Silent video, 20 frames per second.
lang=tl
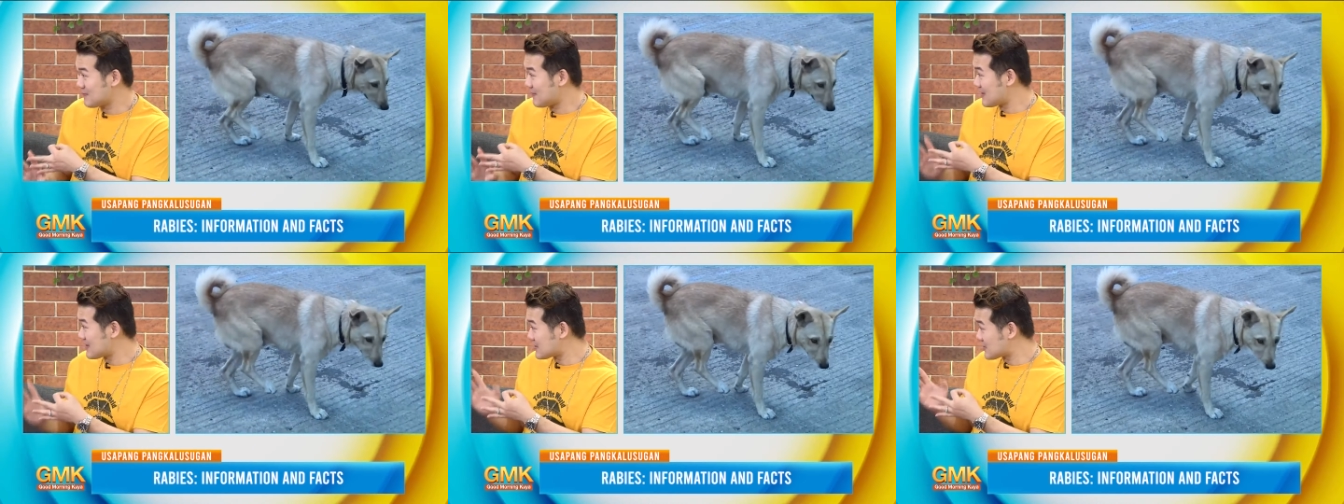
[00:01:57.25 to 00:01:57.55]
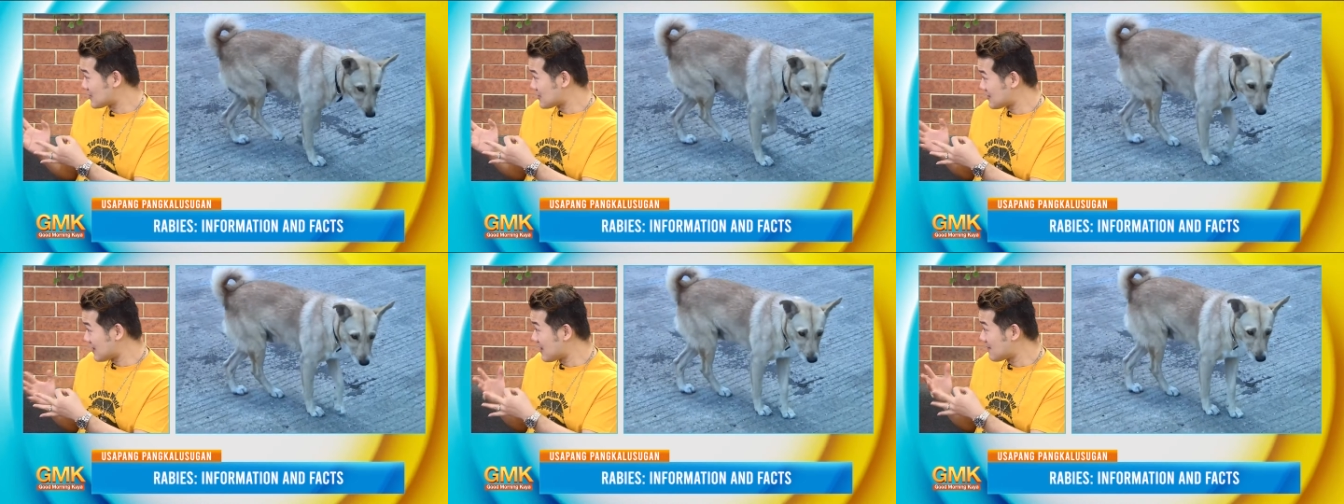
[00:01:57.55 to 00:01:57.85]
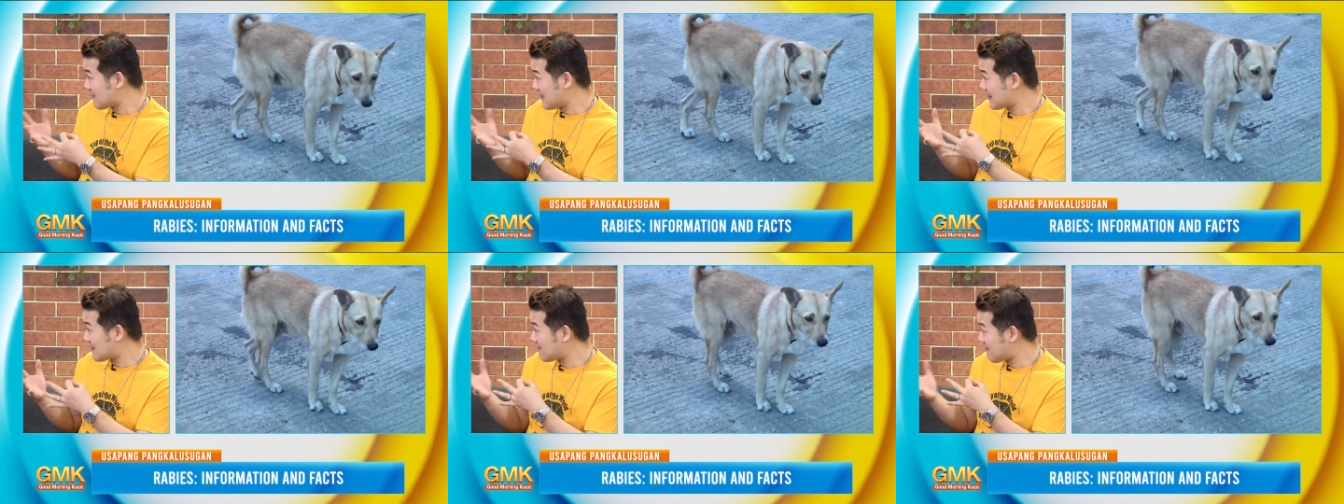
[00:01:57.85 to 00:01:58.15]
Social, pati
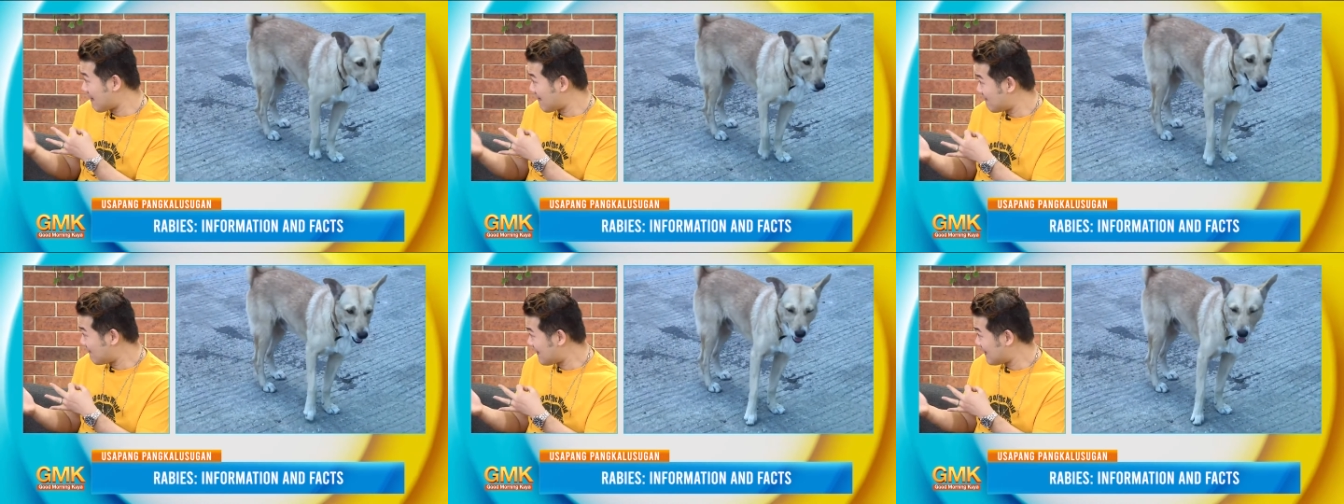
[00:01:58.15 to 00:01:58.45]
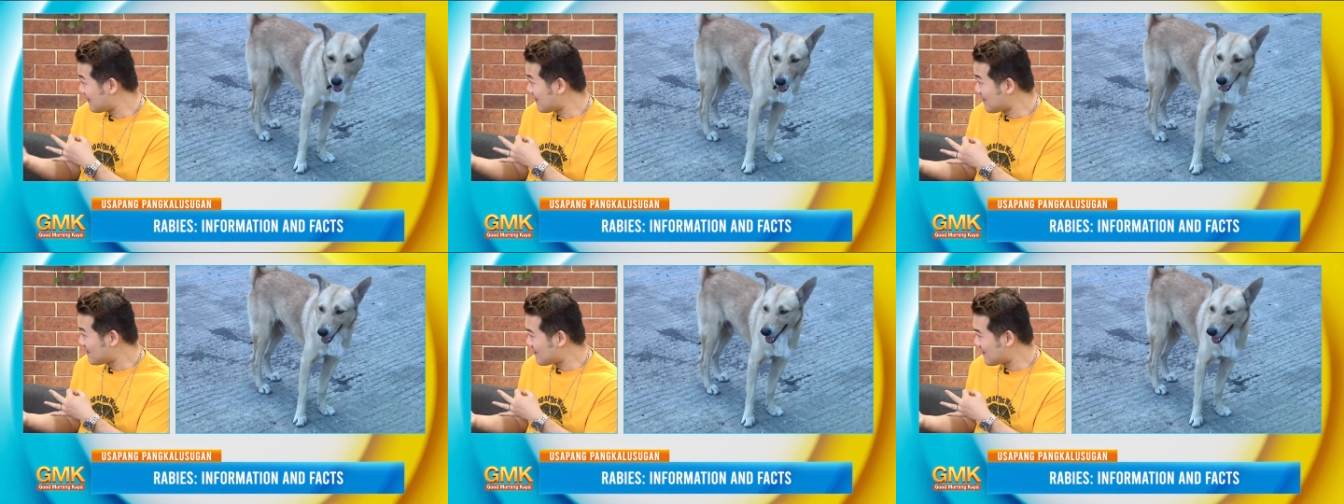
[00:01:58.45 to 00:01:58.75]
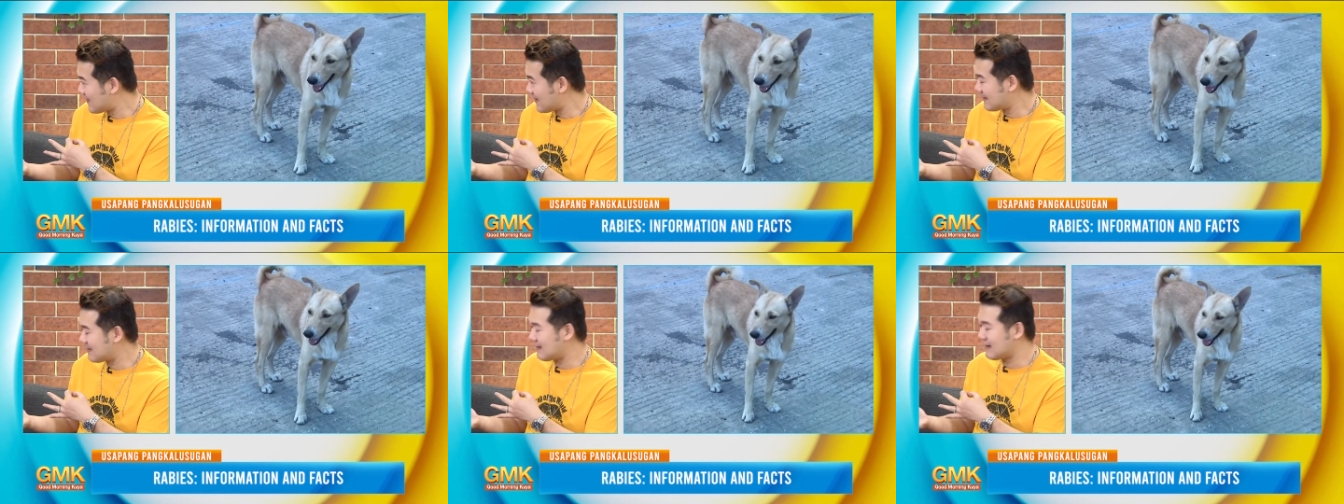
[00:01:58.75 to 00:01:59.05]
buffalo, buffalo
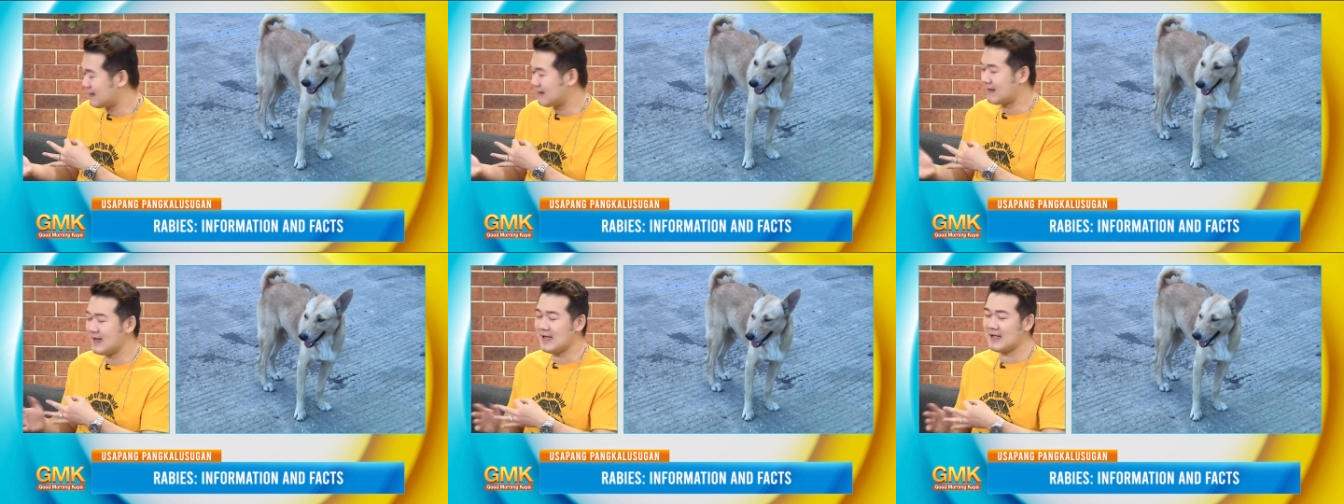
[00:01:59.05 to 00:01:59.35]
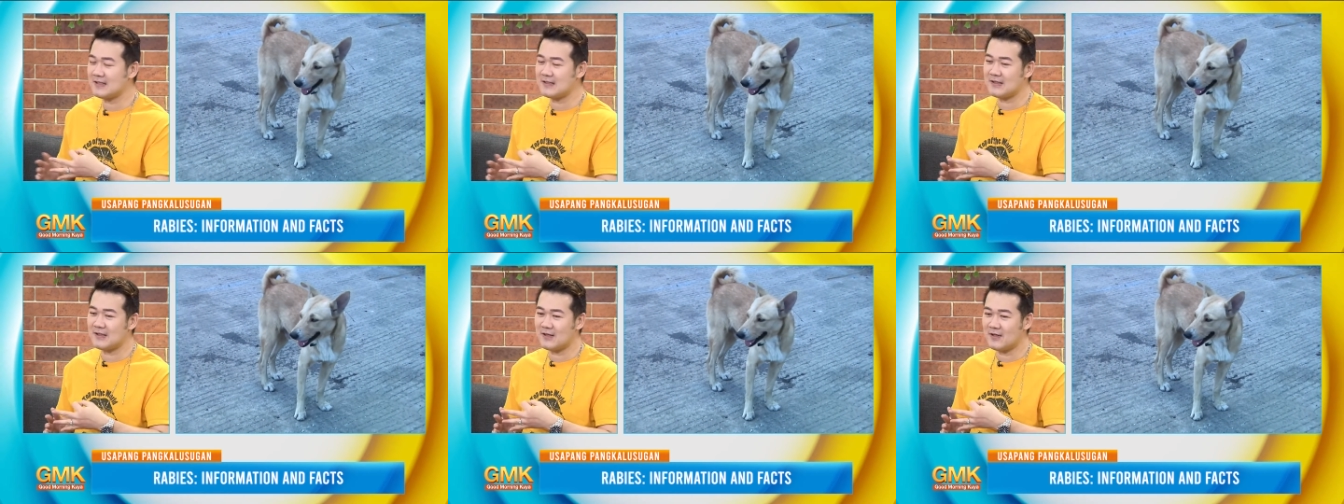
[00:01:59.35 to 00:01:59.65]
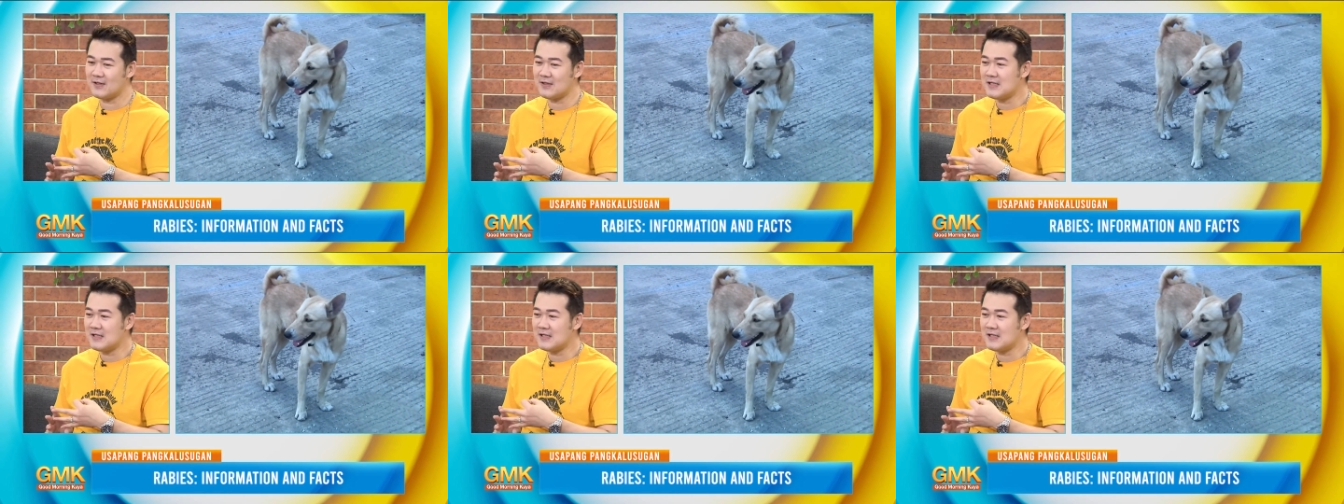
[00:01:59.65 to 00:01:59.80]
pwede pera. rin, no?